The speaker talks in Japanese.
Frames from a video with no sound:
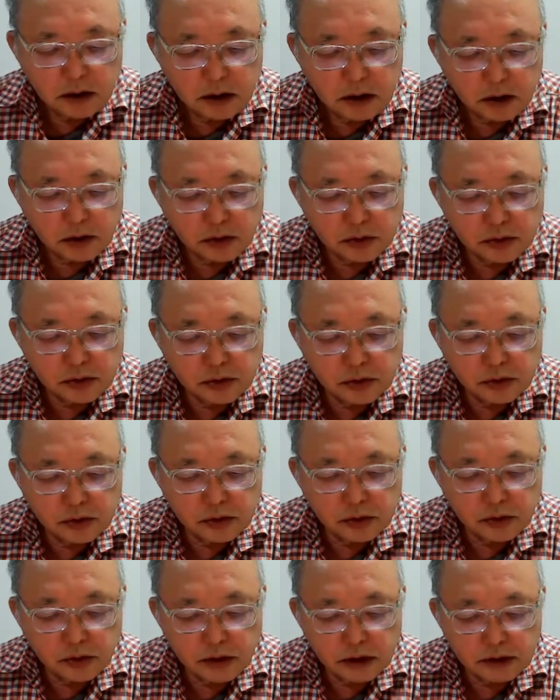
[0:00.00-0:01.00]
この世の
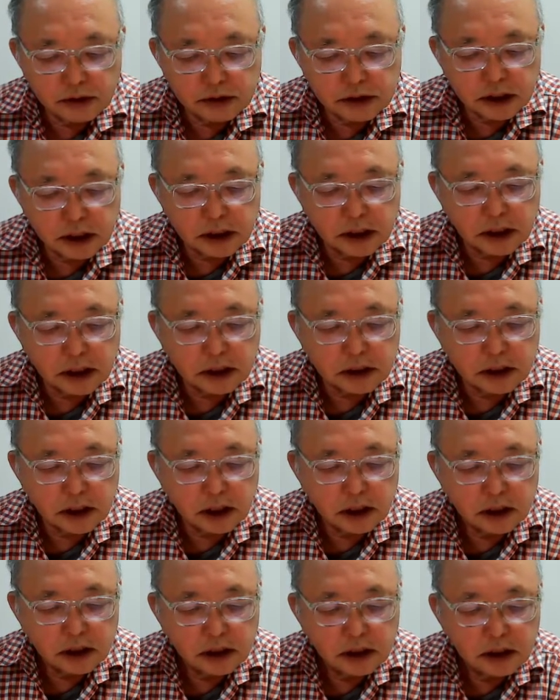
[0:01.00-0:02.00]
終わりは避けられた
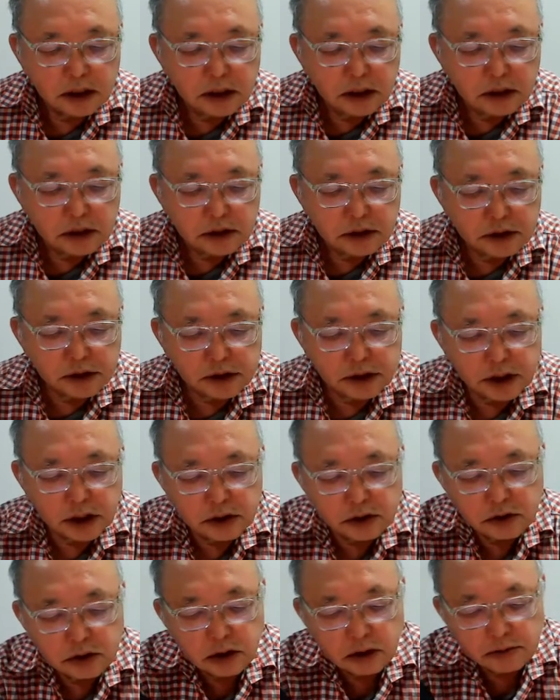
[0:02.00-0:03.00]
実験
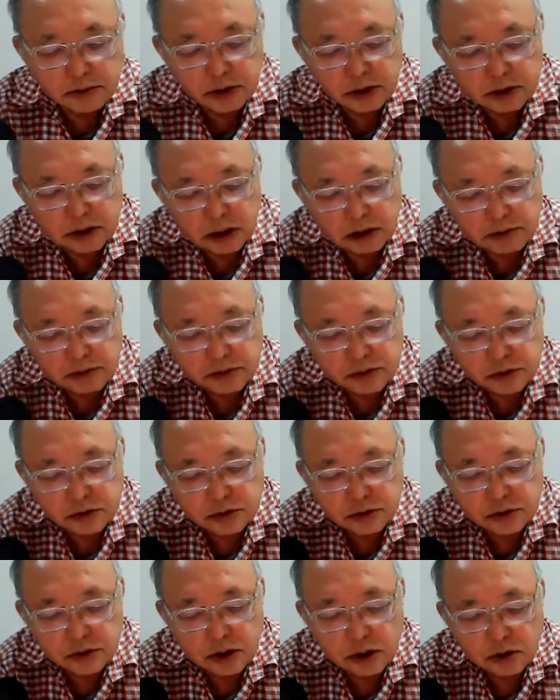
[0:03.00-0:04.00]
の波は多分
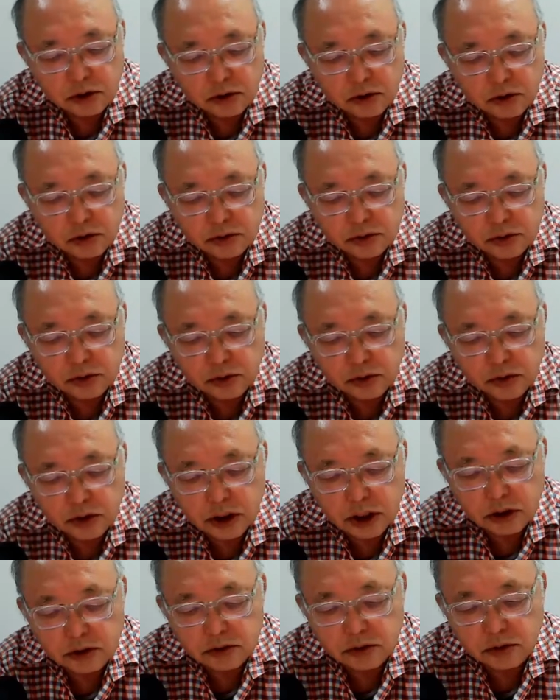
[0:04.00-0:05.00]
続くだろう多くの顧
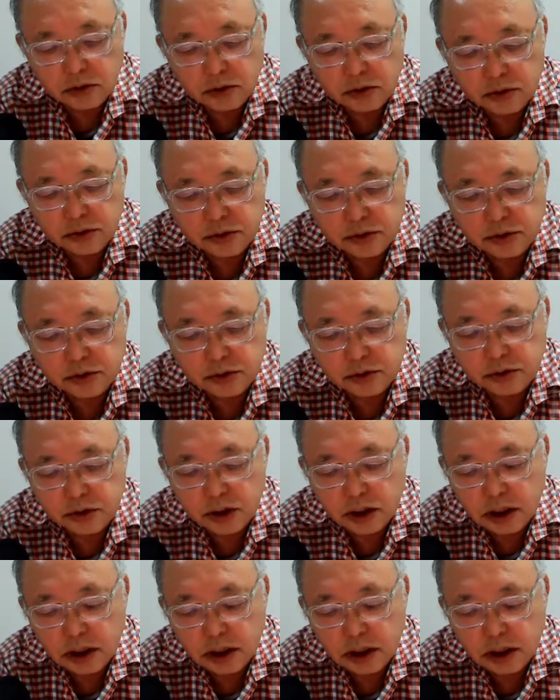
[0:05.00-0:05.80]
客を保有する